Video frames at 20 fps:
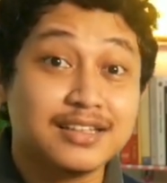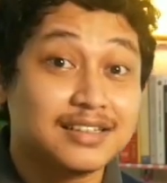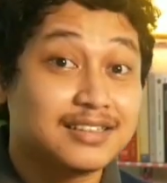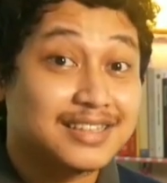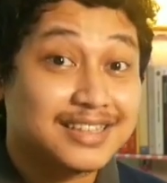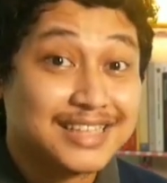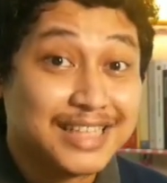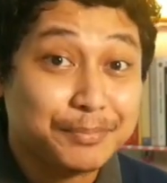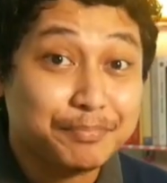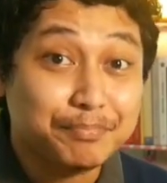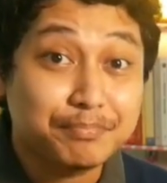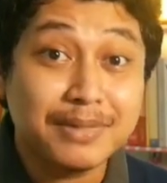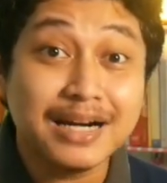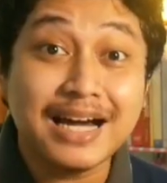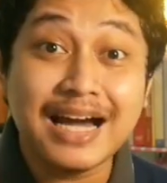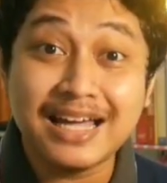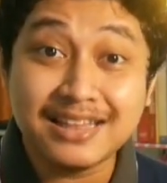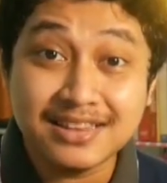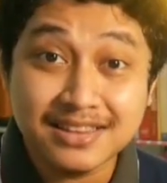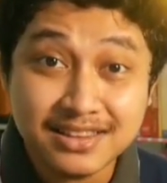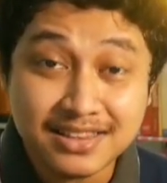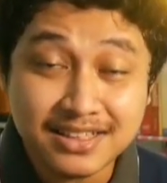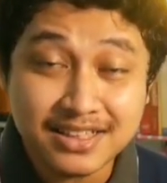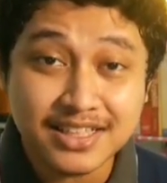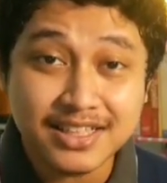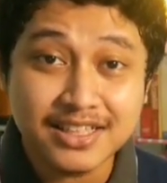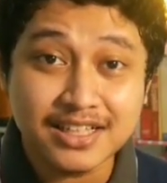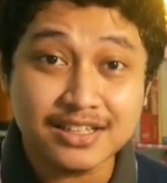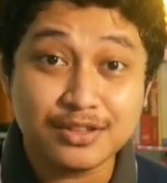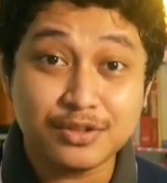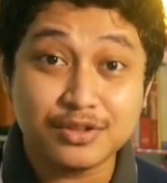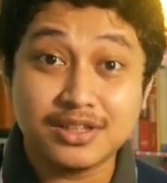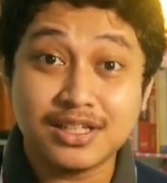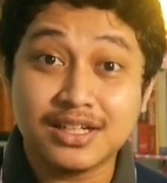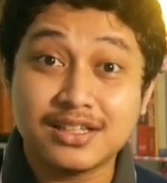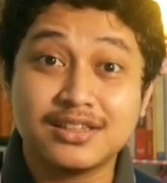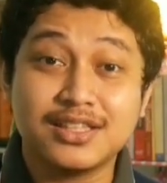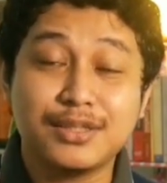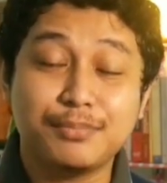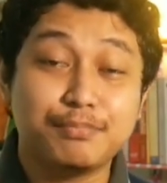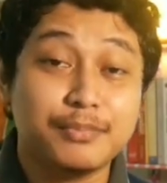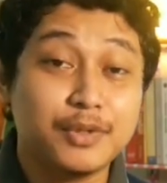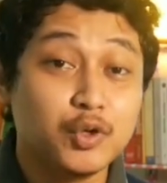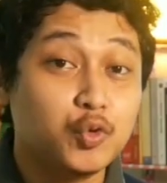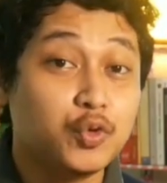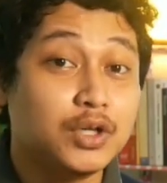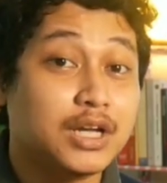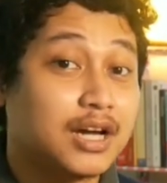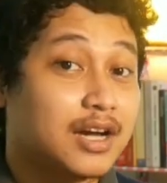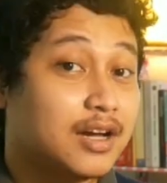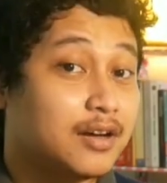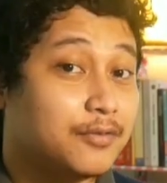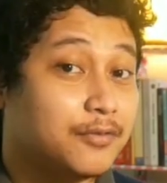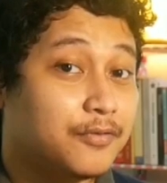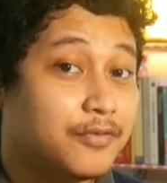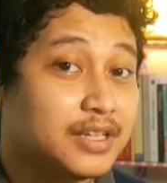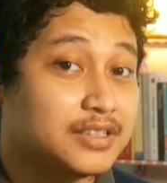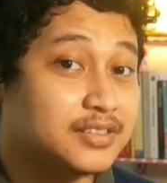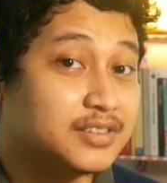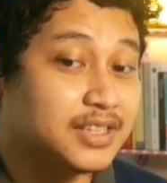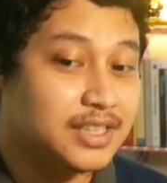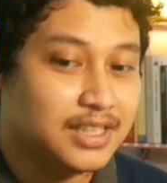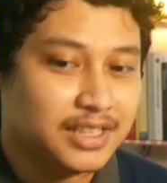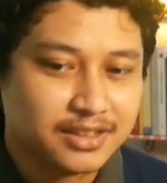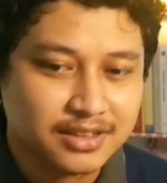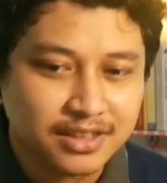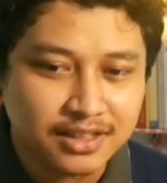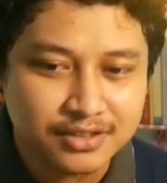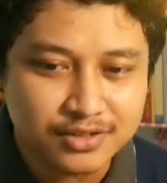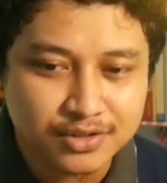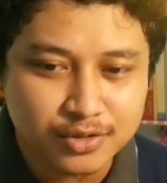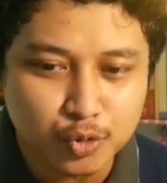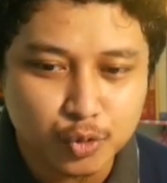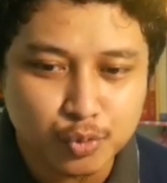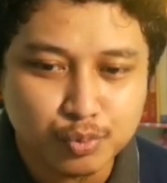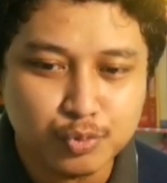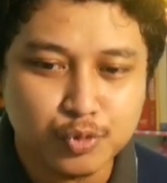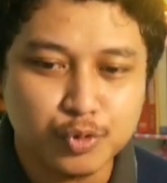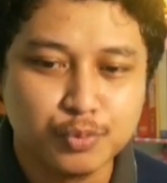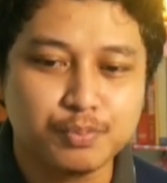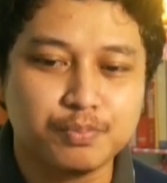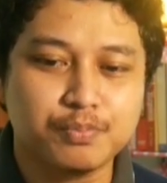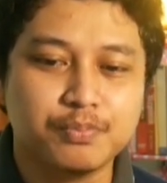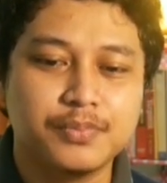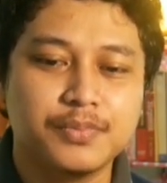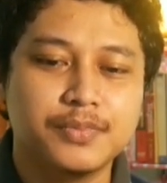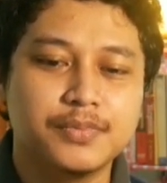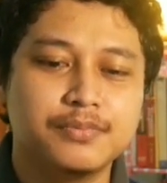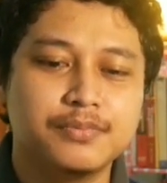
tertib mengantri atau tertib menggunakan fasilitas umum.